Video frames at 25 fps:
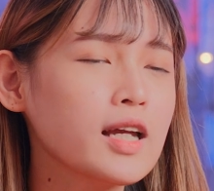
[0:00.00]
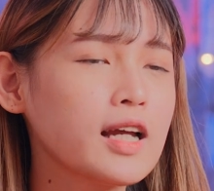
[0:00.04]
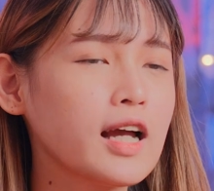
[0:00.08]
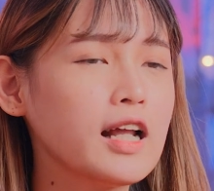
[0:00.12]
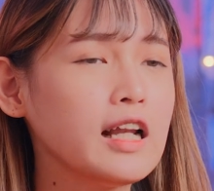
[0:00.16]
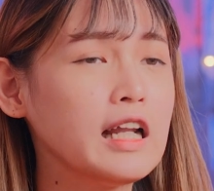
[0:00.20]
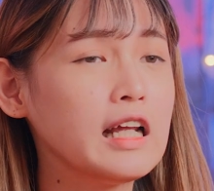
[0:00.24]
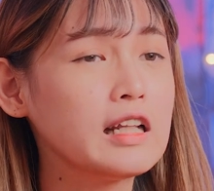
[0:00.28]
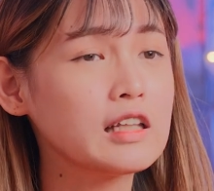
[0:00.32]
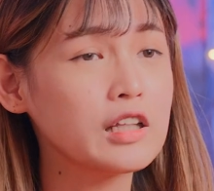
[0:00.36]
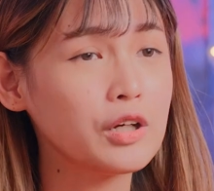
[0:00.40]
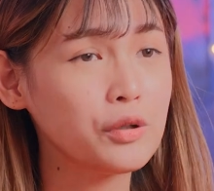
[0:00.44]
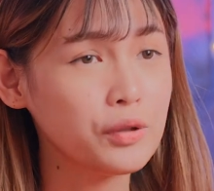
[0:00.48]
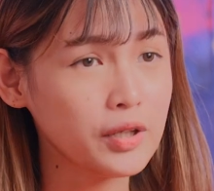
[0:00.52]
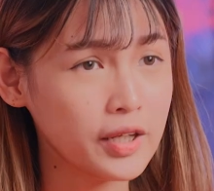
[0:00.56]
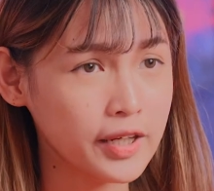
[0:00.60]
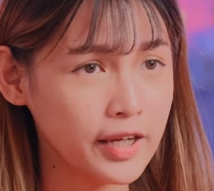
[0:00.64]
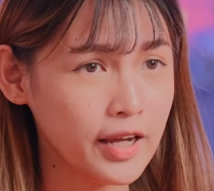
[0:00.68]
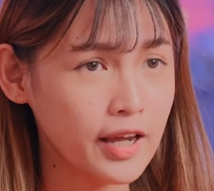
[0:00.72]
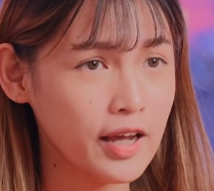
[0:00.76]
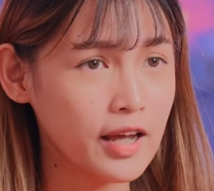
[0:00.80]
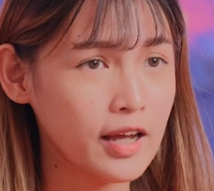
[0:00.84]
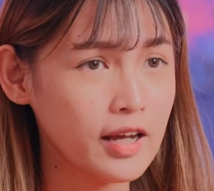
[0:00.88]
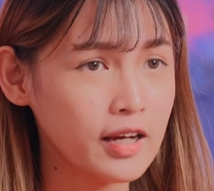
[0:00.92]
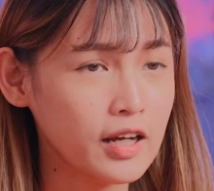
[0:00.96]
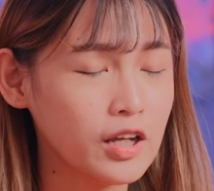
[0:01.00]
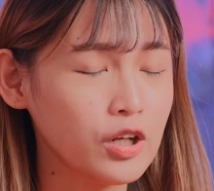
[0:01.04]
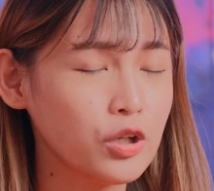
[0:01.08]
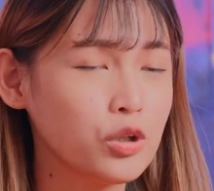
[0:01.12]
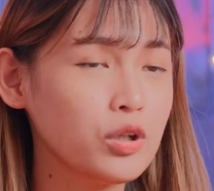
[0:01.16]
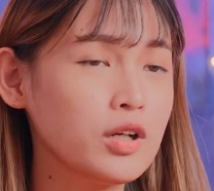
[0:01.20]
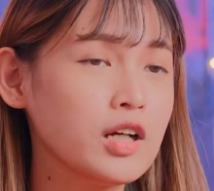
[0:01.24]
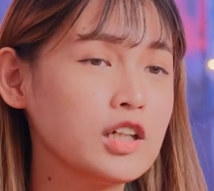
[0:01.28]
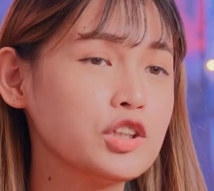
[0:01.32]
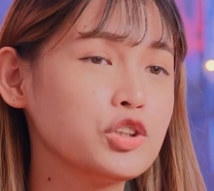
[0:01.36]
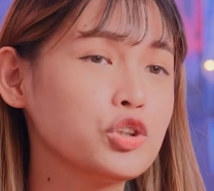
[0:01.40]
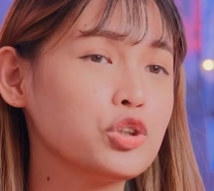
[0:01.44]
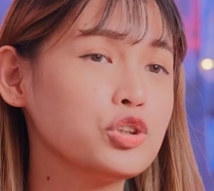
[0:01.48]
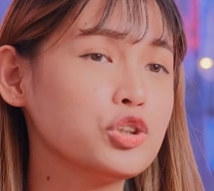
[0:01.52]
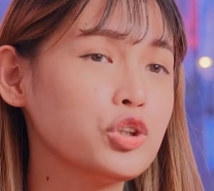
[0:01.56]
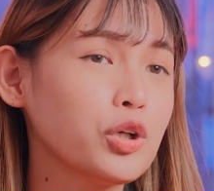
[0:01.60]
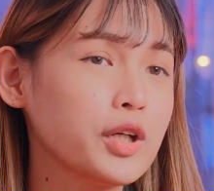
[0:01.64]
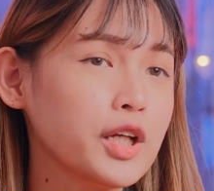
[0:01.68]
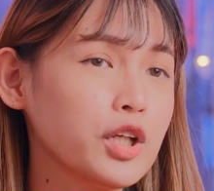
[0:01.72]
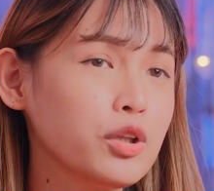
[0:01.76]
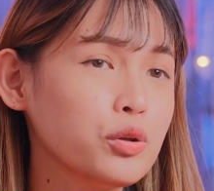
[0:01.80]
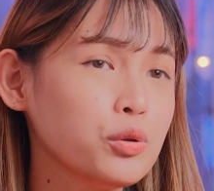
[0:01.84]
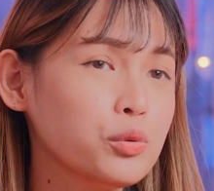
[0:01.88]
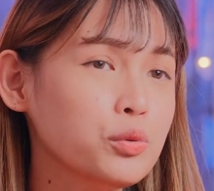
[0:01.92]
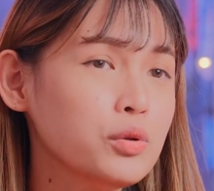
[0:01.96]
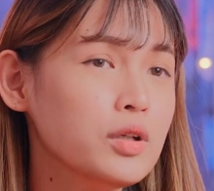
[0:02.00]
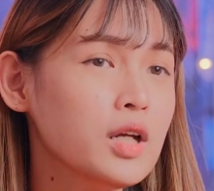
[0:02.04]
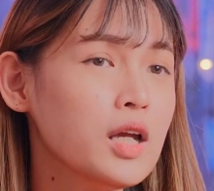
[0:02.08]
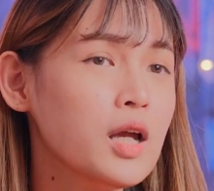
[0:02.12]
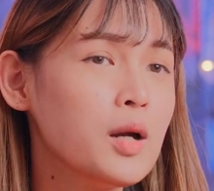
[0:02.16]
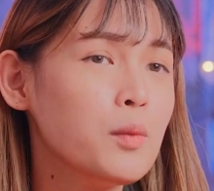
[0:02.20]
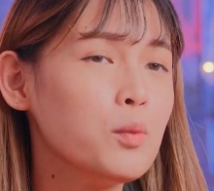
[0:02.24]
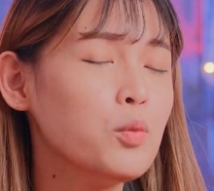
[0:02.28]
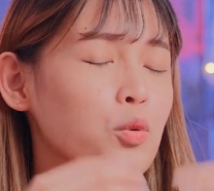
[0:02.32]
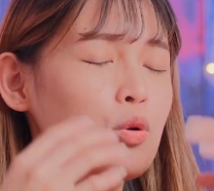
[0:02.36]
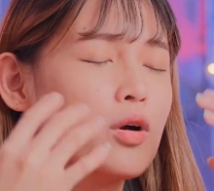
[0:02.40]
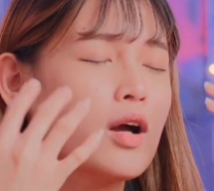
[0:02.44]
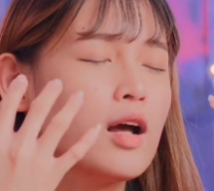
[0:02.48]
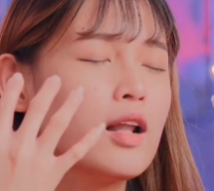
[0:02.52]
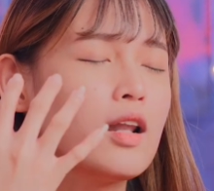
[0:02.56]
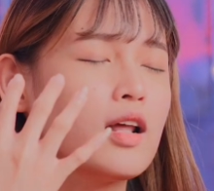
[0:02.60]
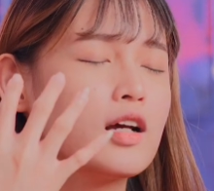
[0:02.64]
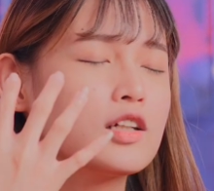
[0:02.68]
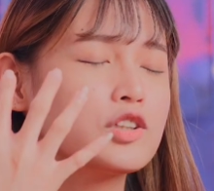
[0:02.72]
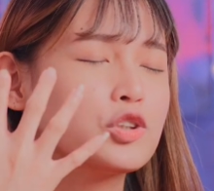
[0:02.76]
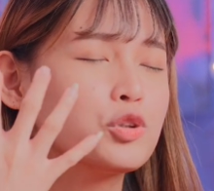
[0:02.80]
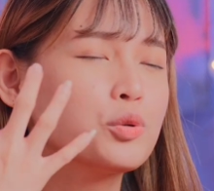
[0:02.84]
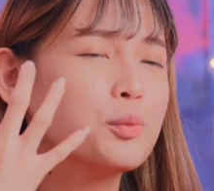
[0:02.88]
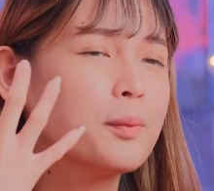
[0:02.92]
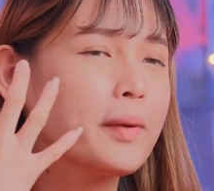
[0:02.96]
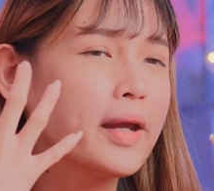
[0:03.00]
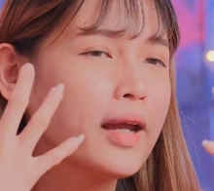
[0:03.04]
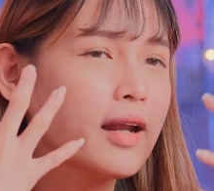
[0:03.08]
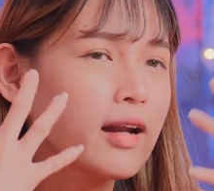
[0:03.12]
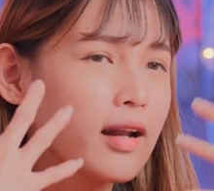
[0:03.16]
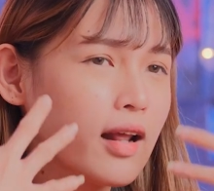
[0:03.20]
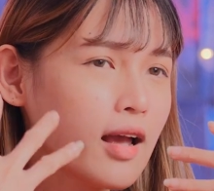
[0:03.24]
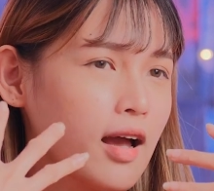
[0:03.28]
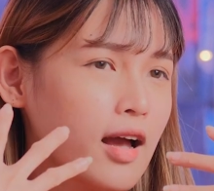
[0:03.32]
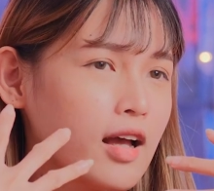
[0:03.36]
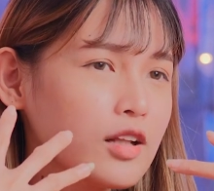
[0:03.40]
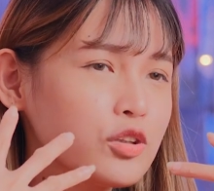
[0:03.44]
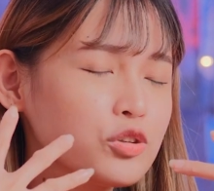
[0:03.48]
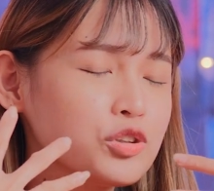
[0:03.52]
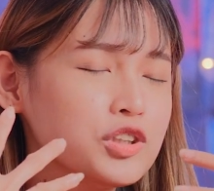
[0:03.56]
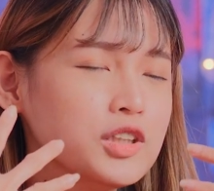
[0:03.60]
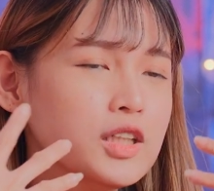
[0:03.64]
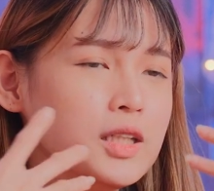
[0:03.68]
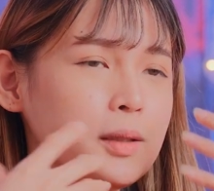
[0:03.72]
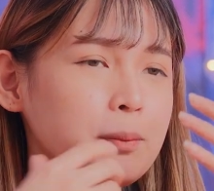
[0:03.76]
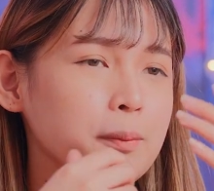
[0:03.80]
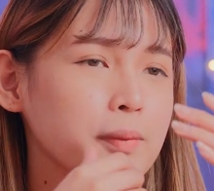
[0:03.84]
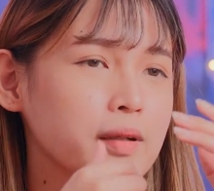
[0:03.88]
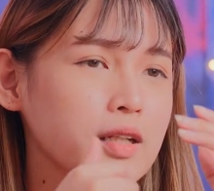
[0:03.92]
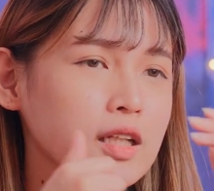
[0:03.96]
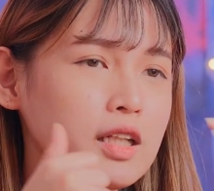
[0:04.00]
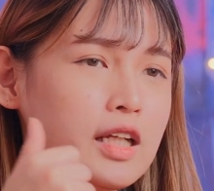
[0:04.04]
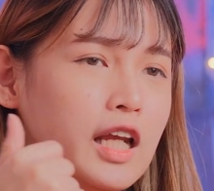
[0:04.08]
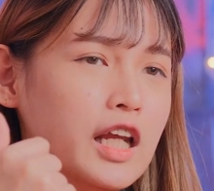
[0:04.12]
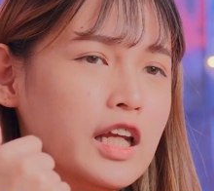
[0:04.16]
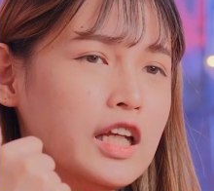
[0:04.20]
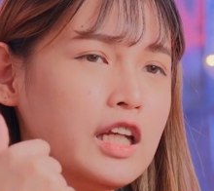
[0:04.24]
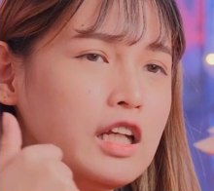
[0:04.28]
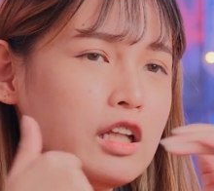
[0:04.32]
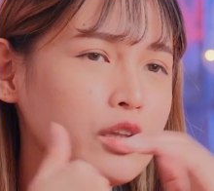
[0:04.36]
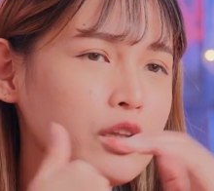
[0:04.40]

Kalian tau lah ya, kalau nggak cocok itu muka langsung merah, terus jadi perih kayak